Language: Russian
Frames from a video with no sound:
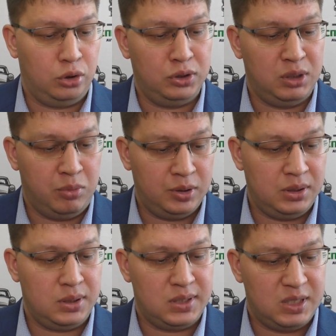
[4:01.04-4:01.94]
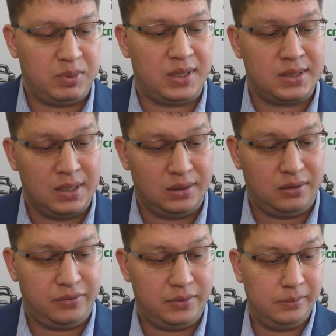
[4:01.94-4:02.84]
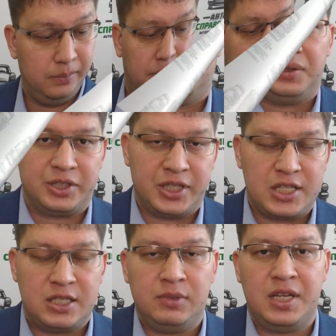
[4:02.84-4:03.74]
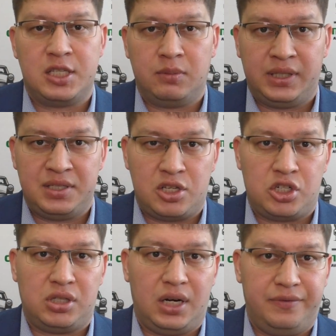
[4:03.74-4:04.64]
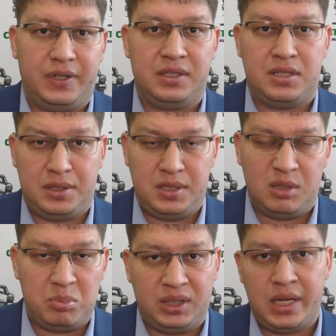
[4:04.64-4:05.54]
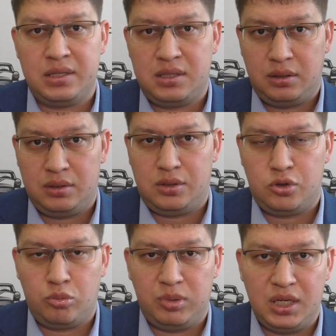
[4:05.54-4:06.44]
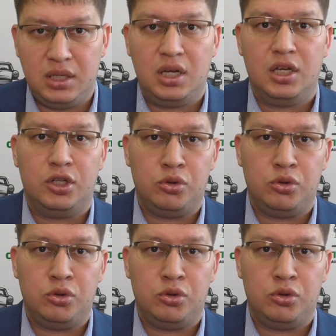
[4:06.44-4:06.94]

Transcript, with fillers: но не более 10%. Должностным лицам грозит штраф от 10 до 15 тысяч рублей,